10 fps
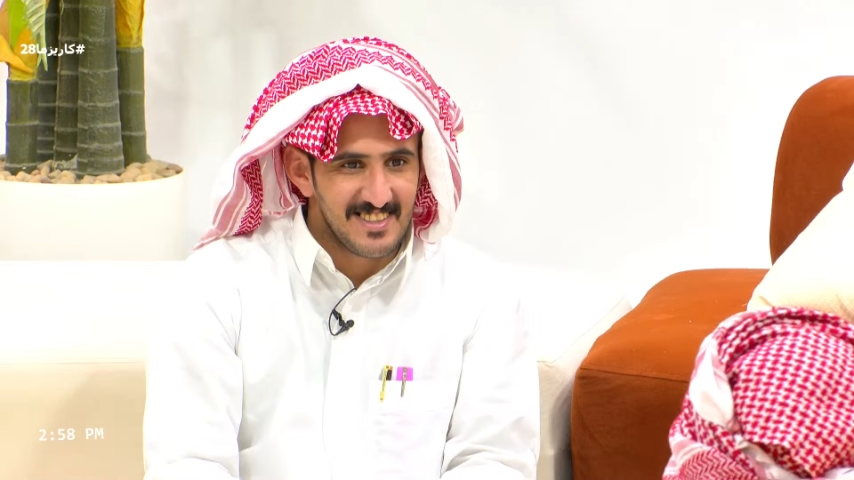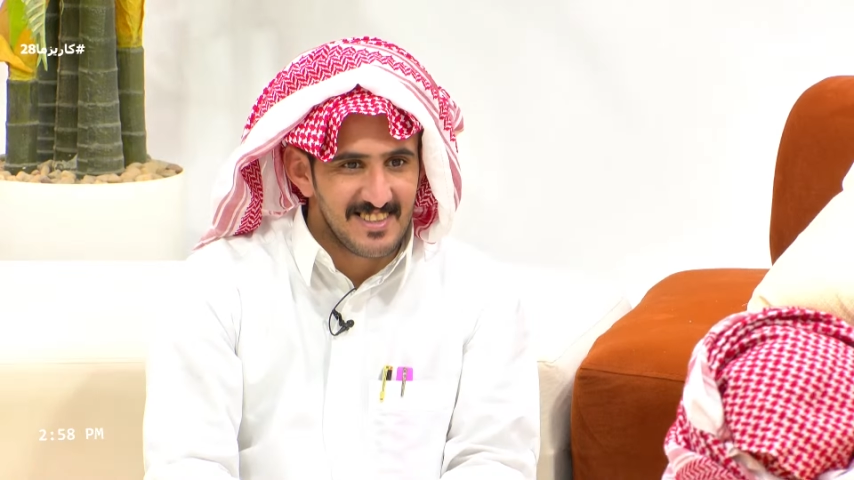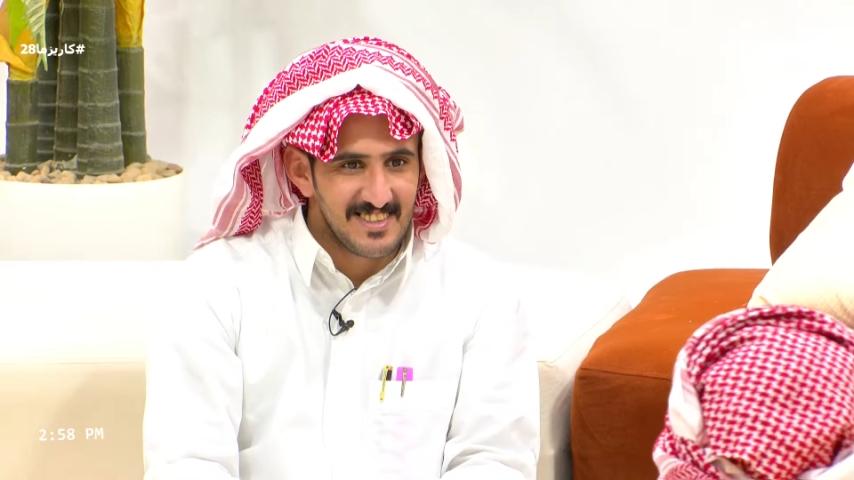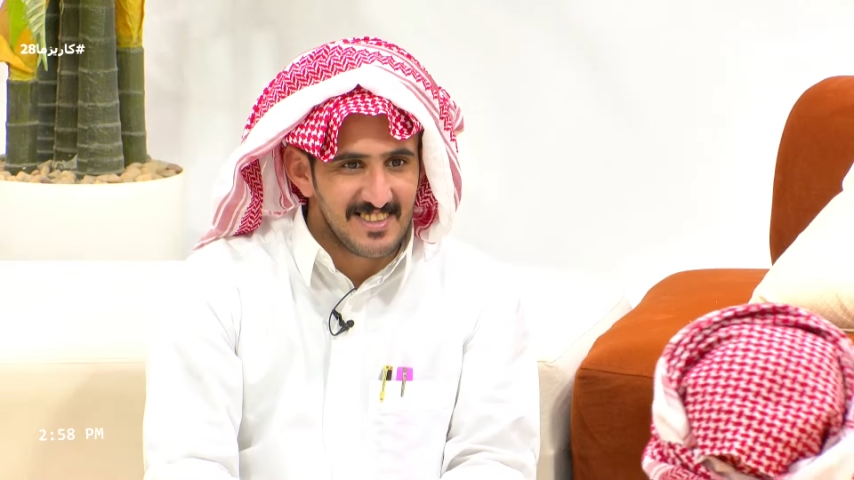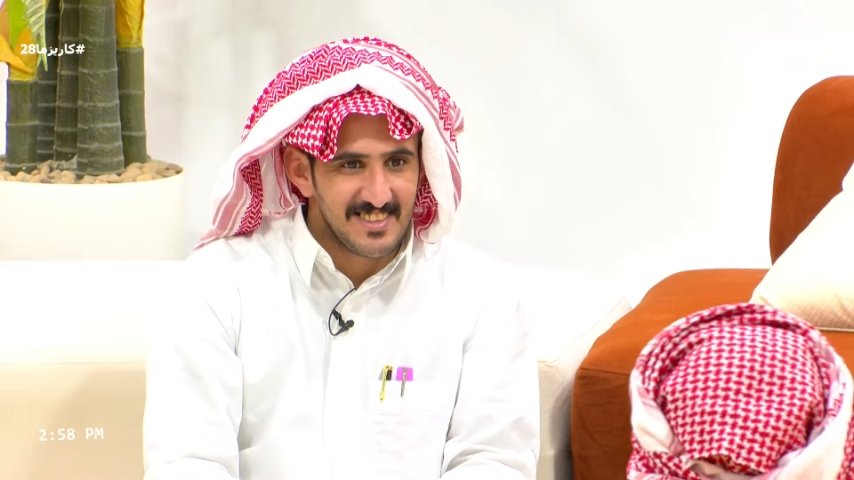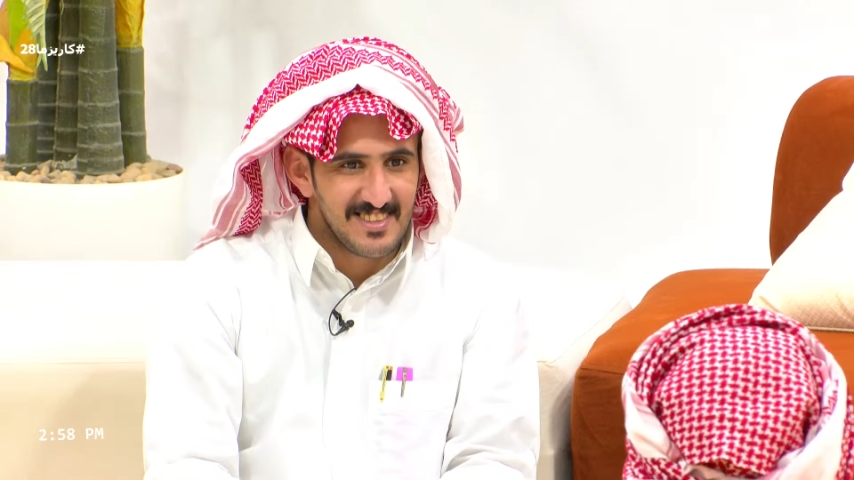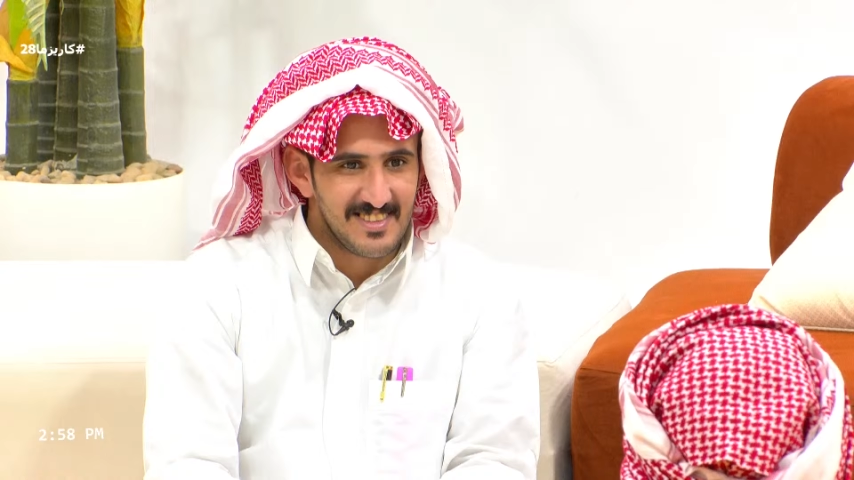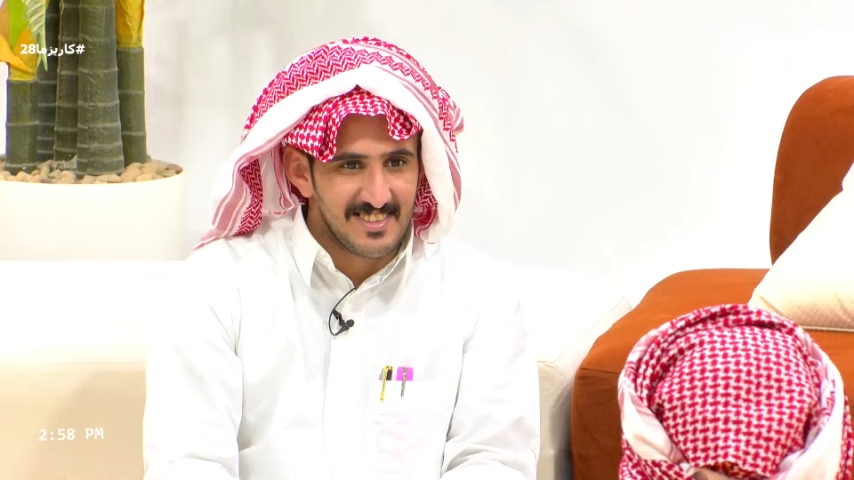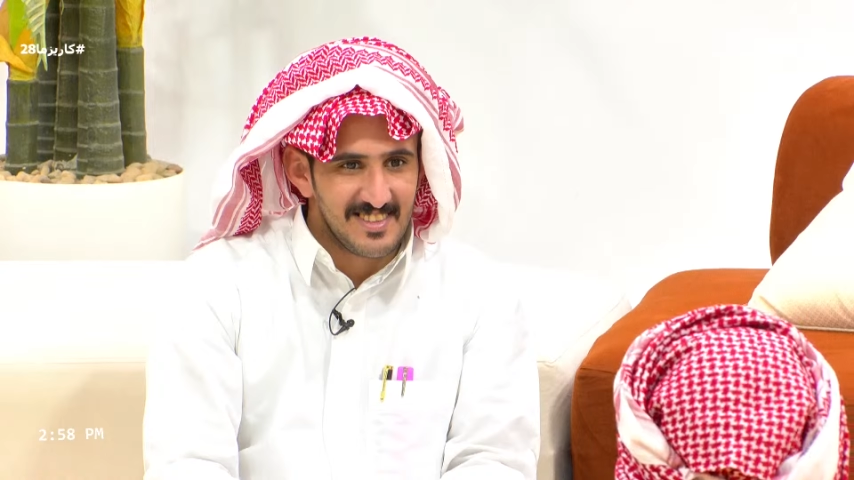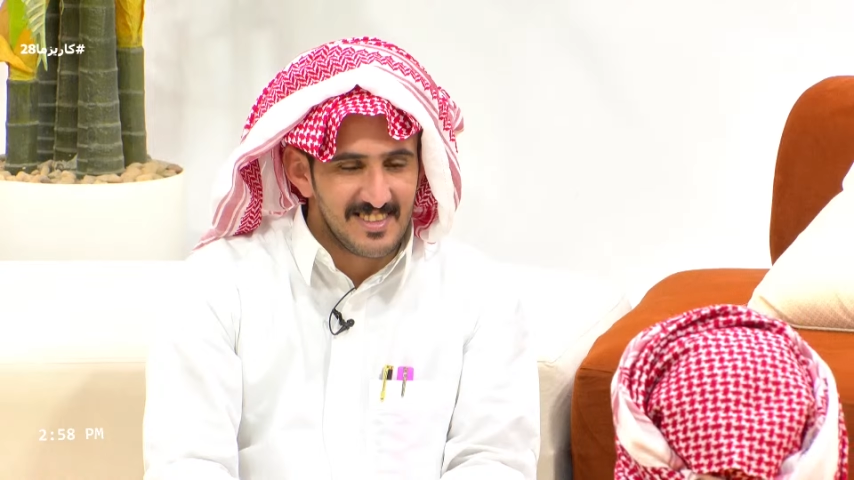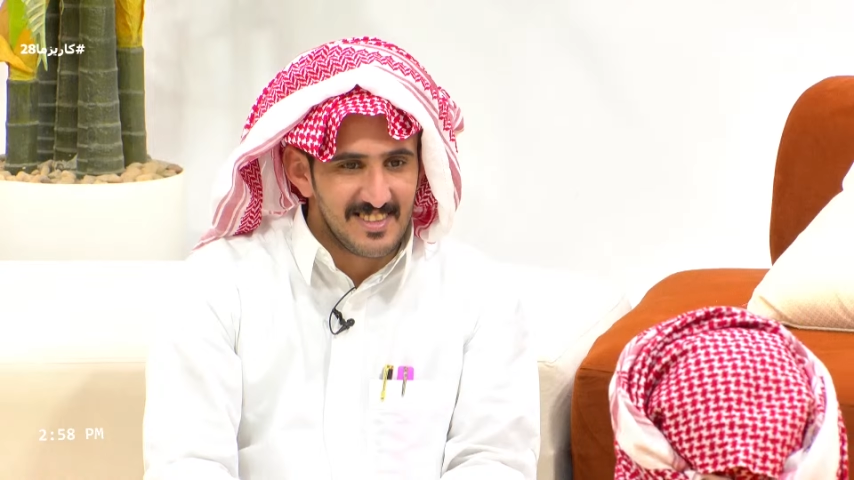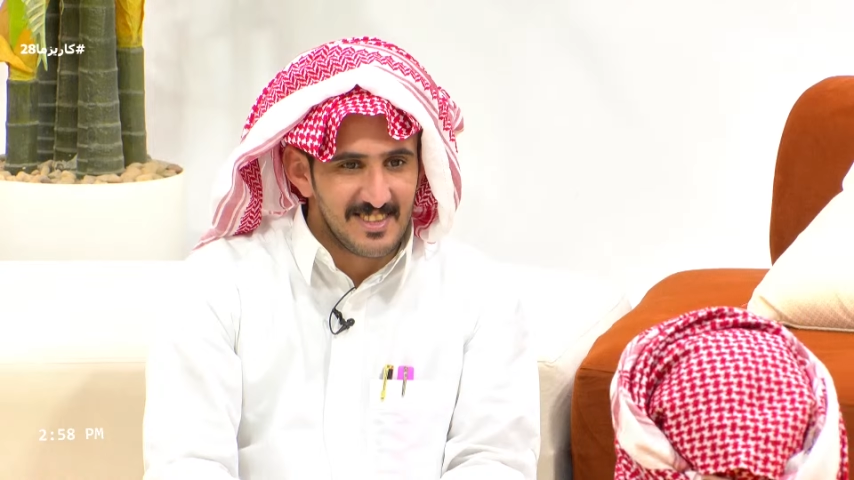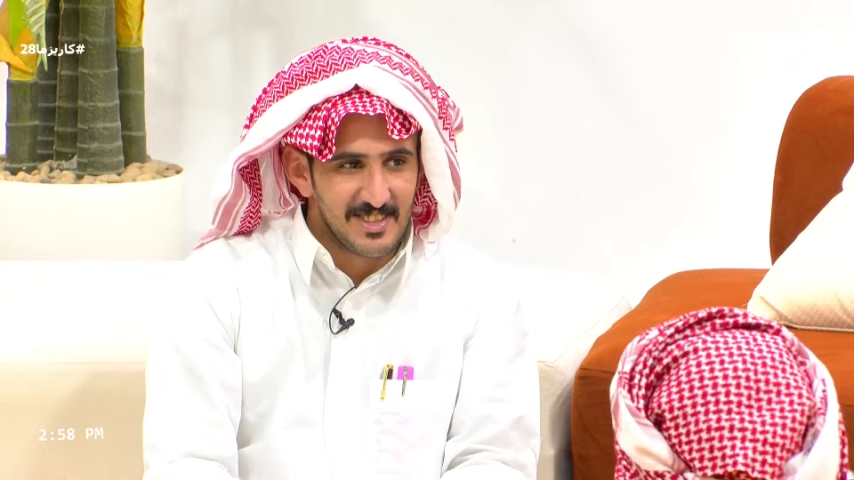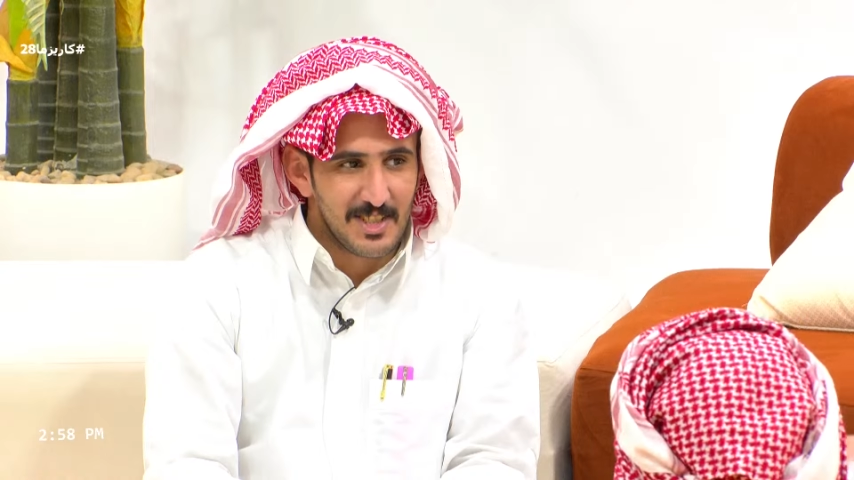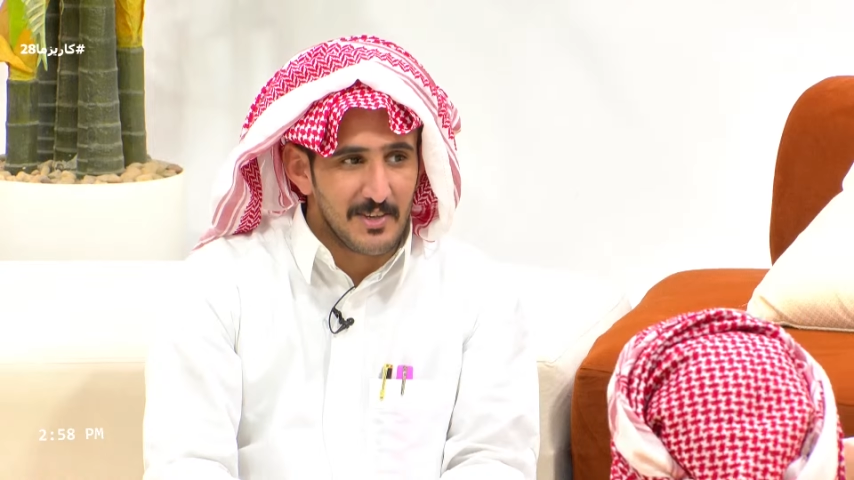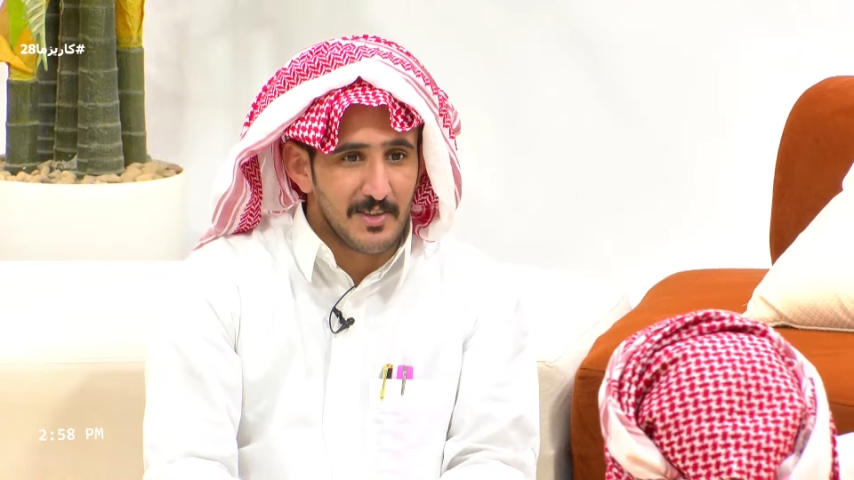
معليش بس